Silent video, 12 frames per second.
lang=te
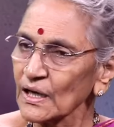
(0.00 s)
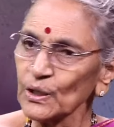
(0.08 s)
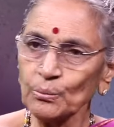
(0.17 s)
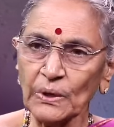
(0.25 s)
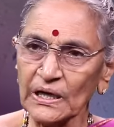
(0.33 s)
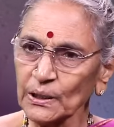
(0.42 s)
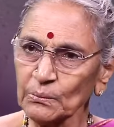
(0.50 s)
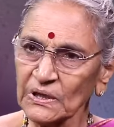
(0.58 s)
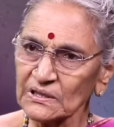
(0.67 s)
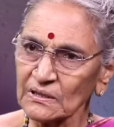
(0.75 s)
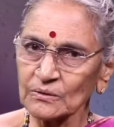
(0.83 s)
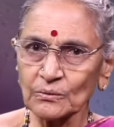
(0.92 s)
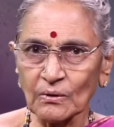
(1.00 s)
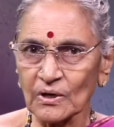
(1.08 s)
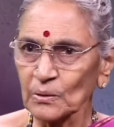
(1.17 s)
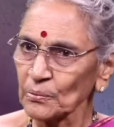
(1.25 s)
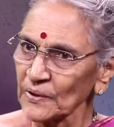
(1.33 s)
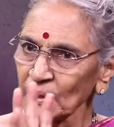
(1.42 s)
కానీ బల్లికి మాత్రం
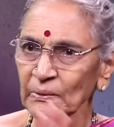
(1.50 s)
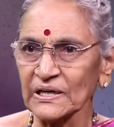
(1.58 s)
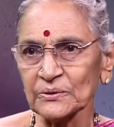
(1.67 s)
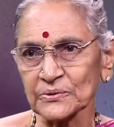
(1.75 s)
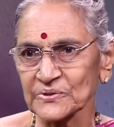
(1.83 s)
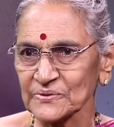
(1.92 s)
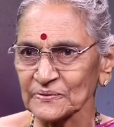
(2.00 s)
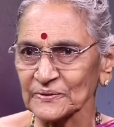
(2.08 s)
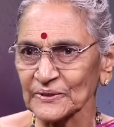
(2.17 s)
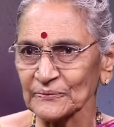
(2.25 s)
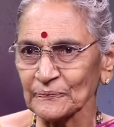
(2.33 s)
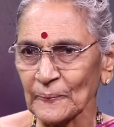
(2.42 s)
తోకపోయినా మళ్ళీ వస్తుంది